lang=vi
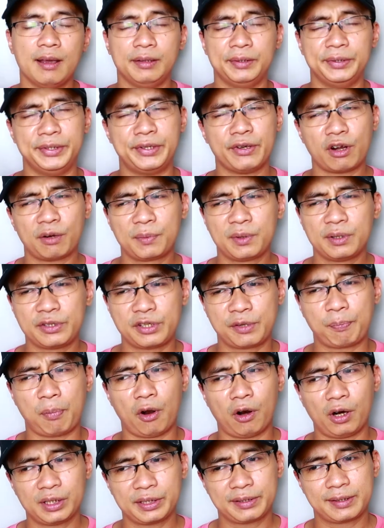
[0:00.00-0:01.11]
Dior Homer
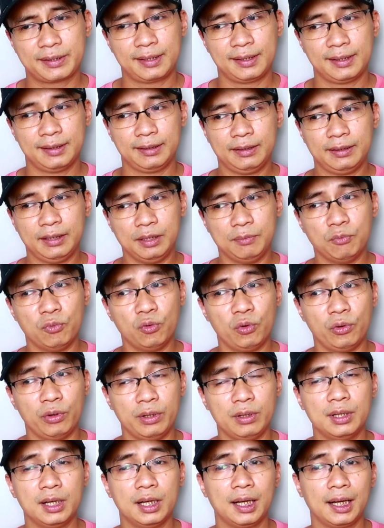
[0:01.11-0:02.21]
Sport thì mùi
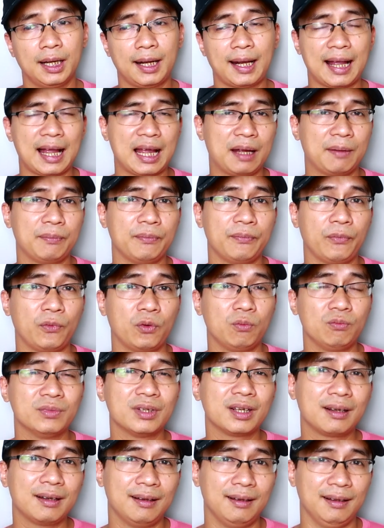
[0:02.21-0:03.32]
hương cam cũng
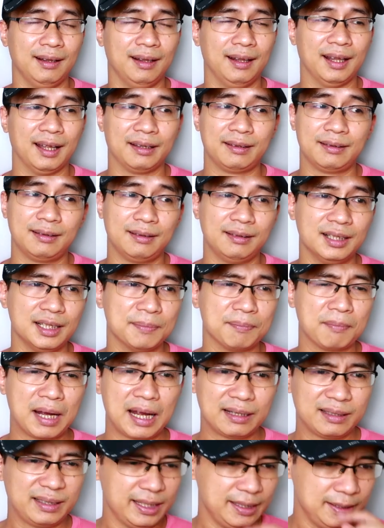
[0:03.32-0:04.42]
rất là tươi
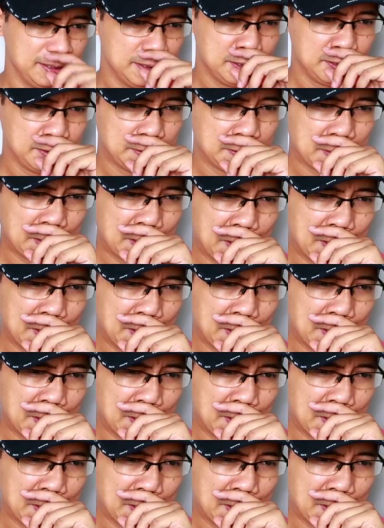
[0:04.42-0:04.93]
mát thế nhưng